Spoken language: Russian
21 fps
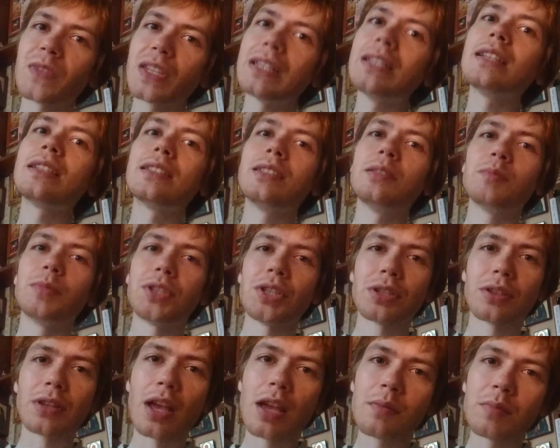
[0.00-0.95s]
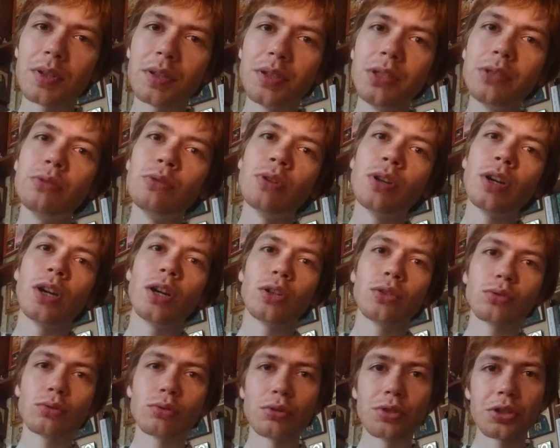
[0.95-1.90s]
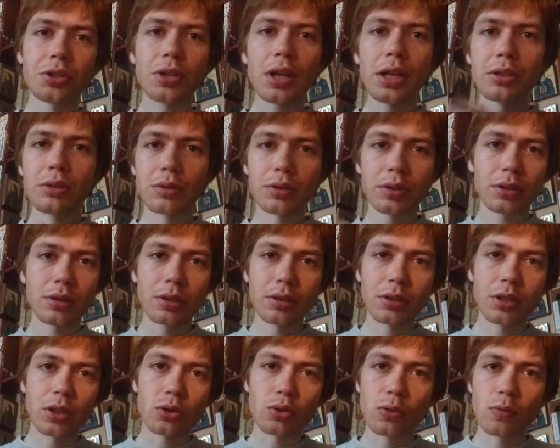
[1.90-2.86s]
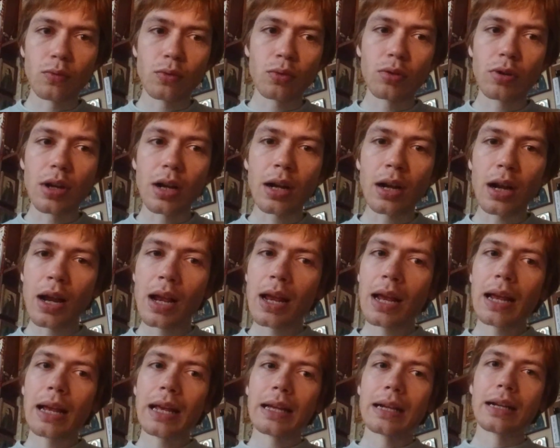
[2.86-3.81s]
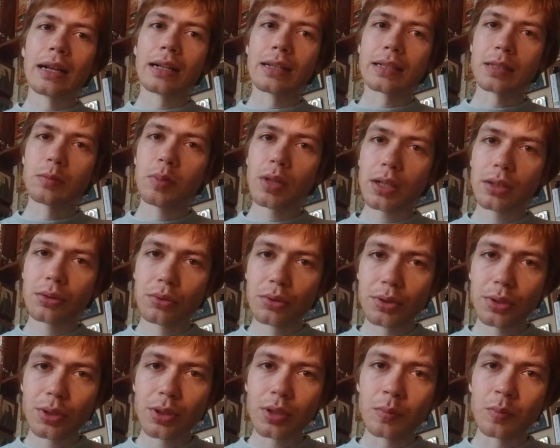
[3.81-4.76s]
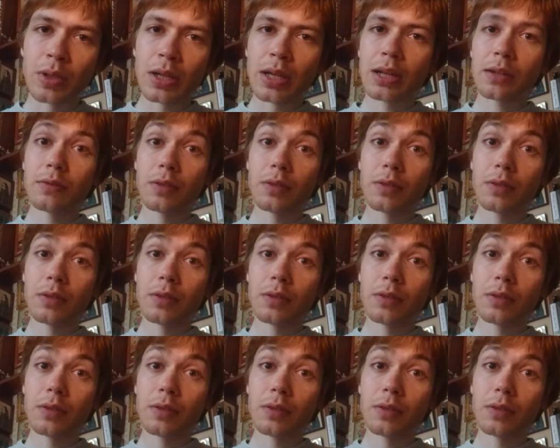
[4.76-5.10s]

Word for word: Если мы читаем книгу, то читать ее с карандашом в руках а, с блокнотиком,